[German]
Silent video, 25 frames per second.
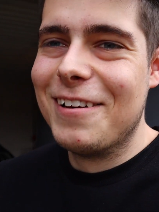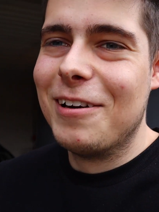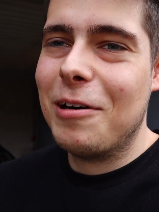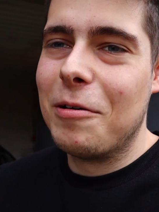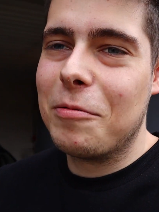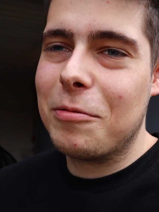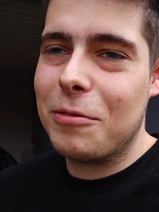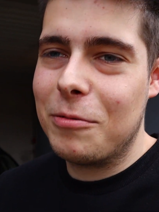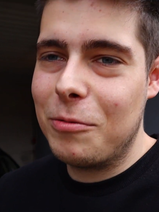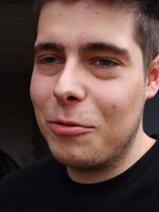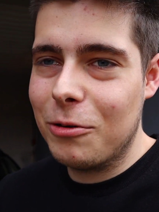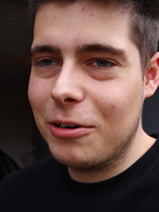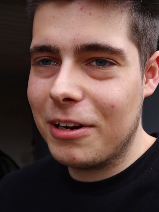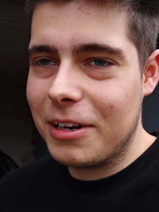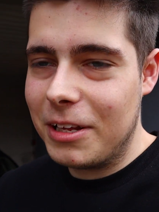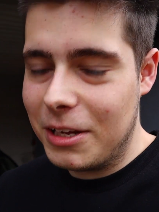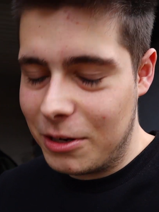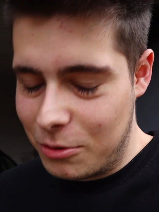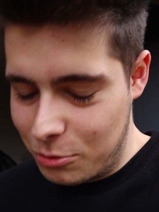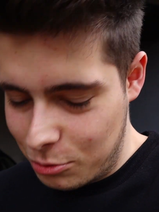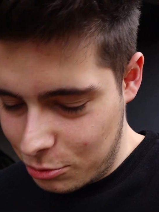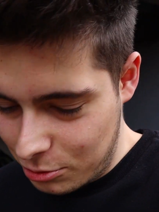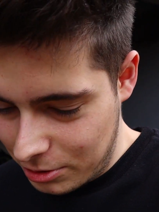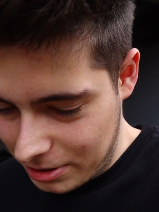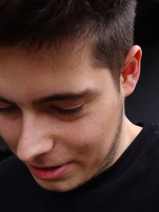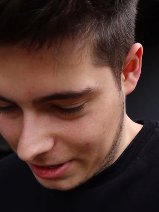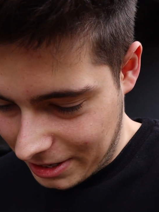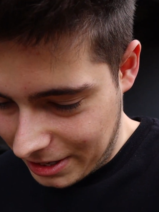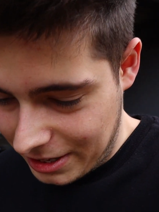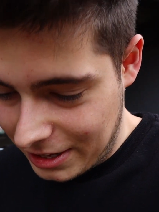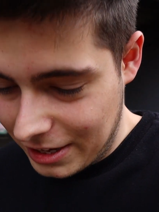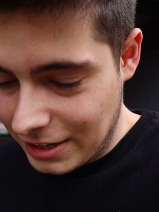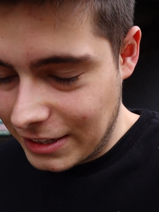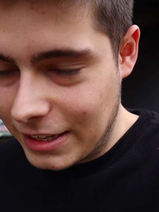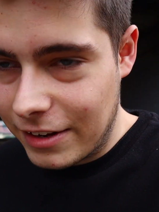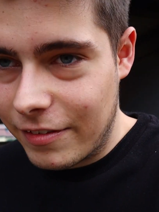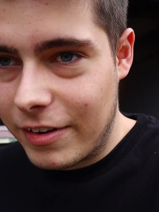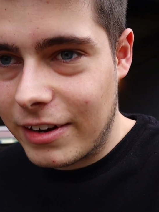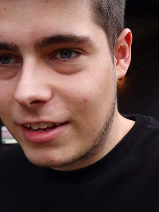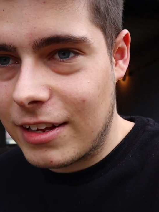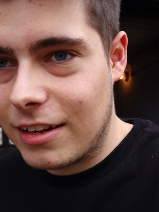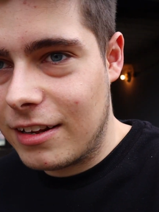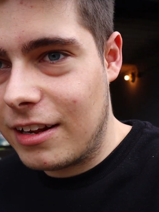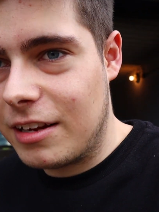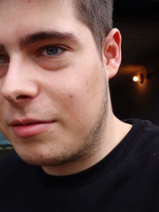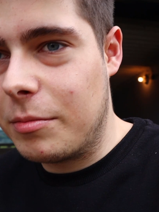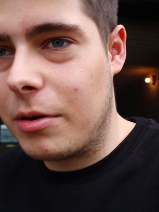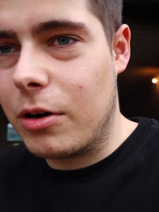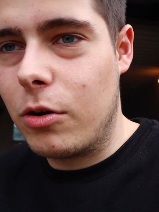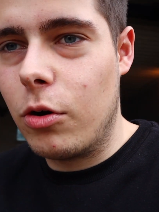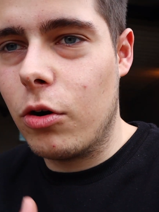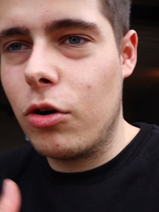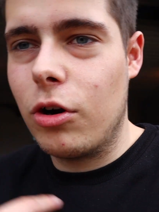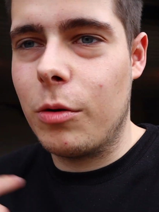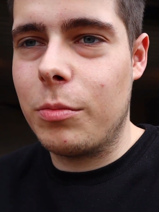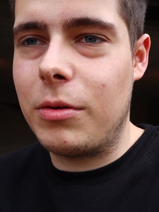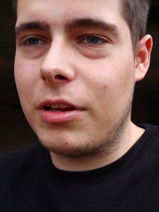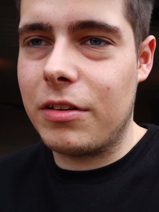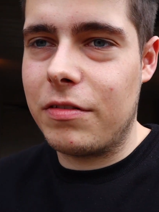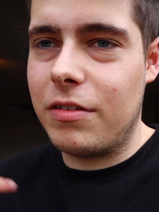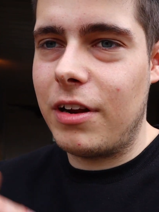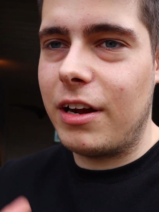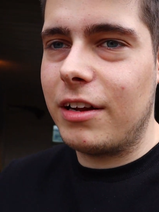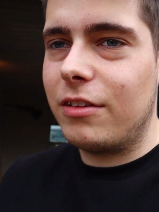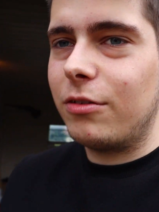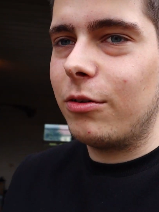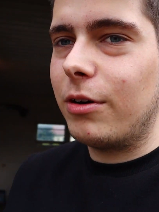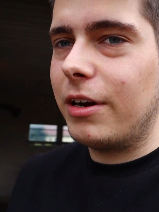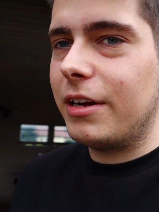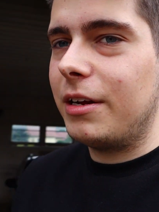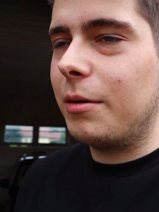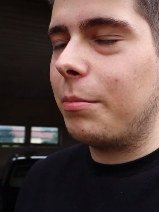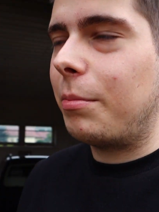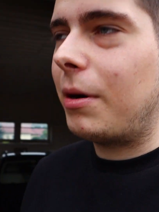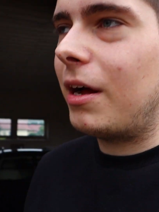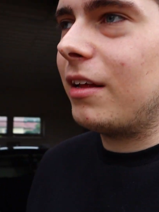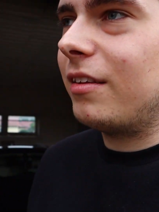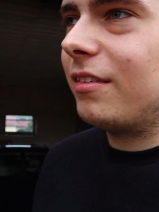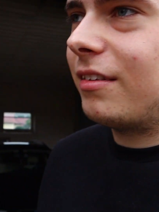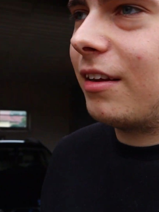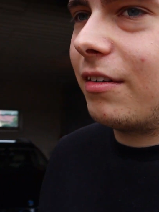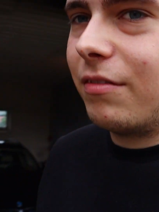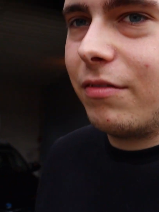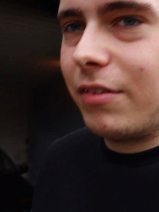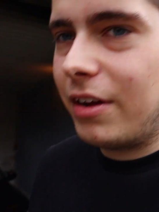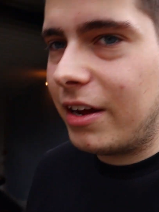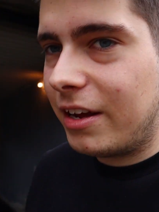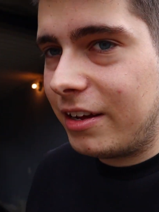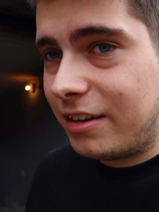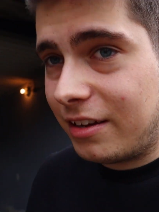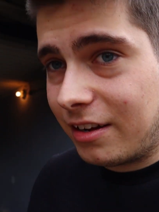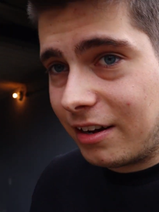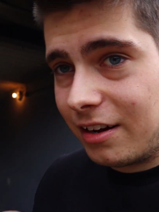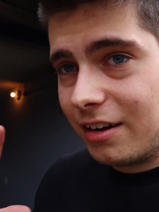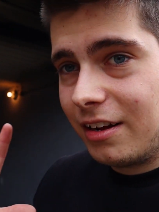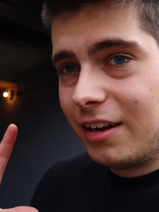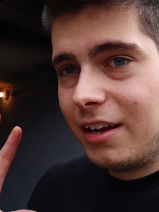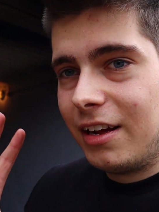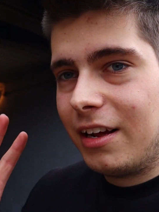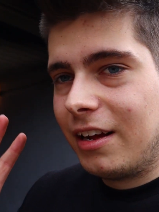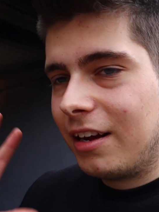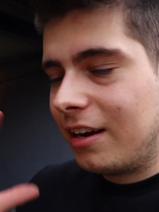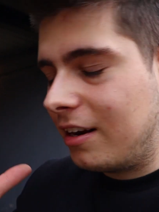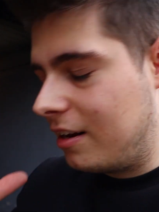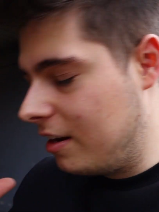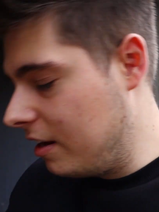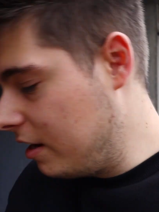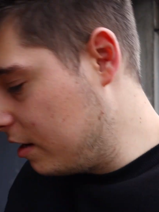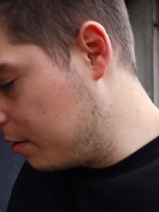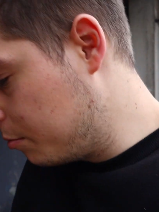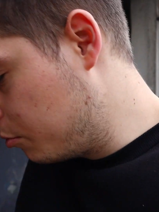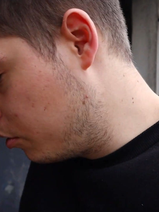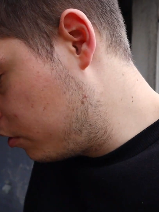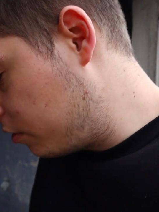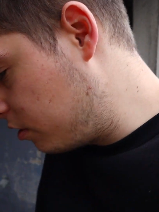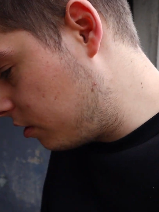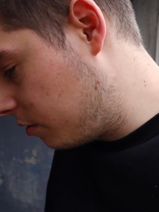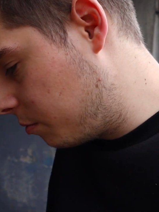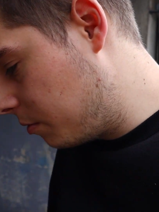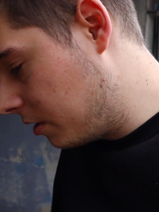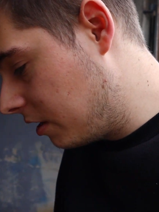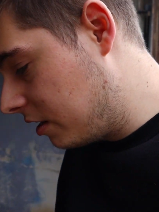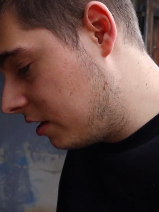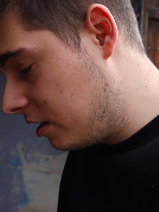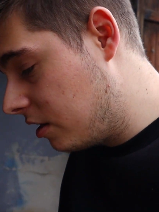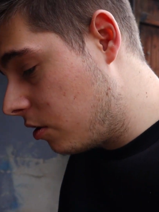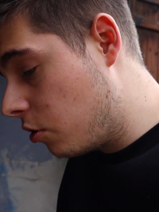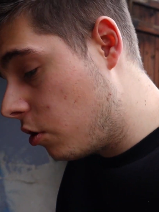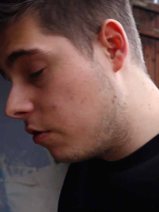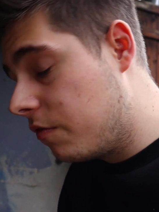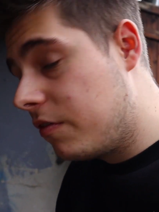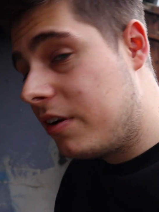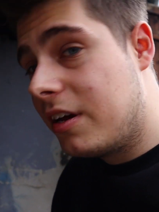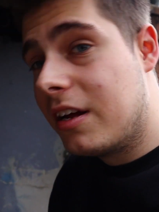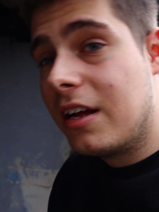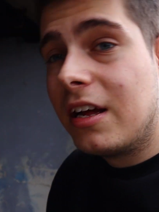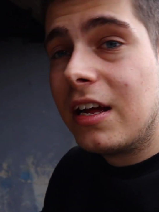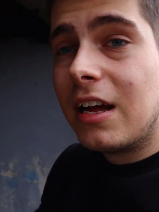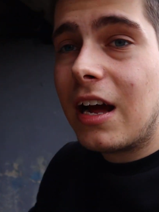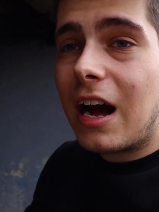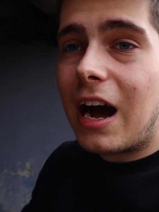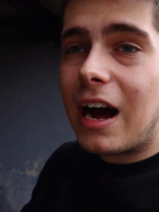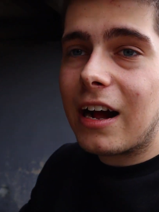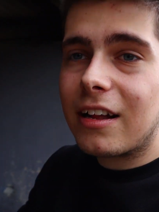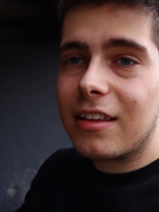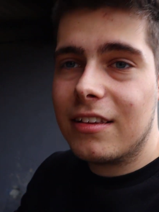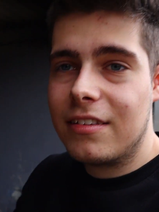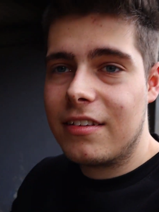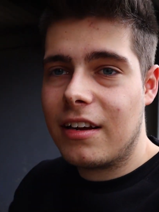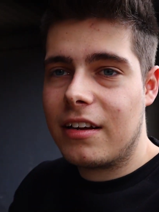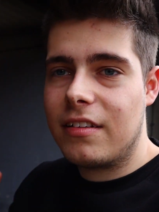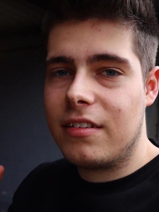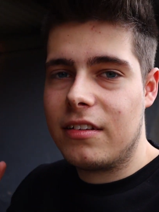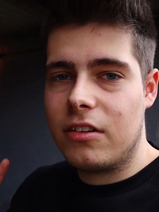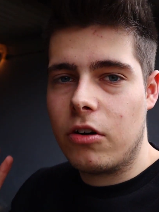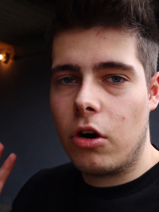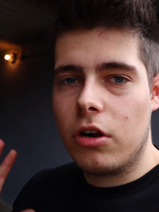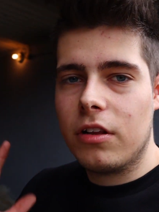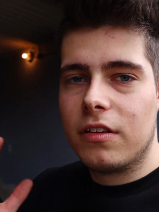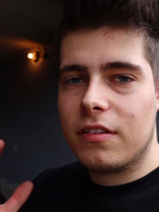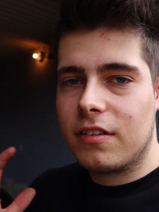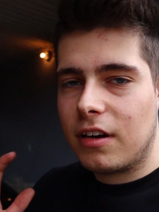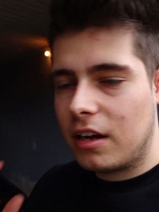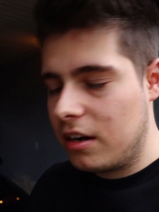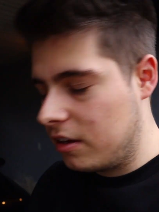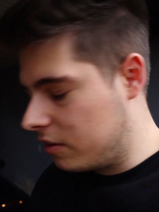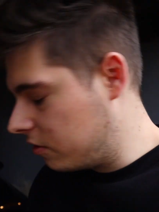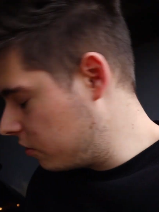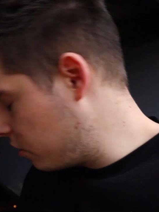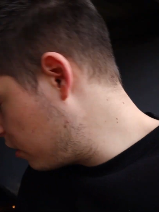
auf 200 EQ. Da werde ich dann gleich mal gucken, ob das vielleicht sogar hier passt. Dann wäre ich ja clean, müsste ich mir nie irgendwie 68 Holzteile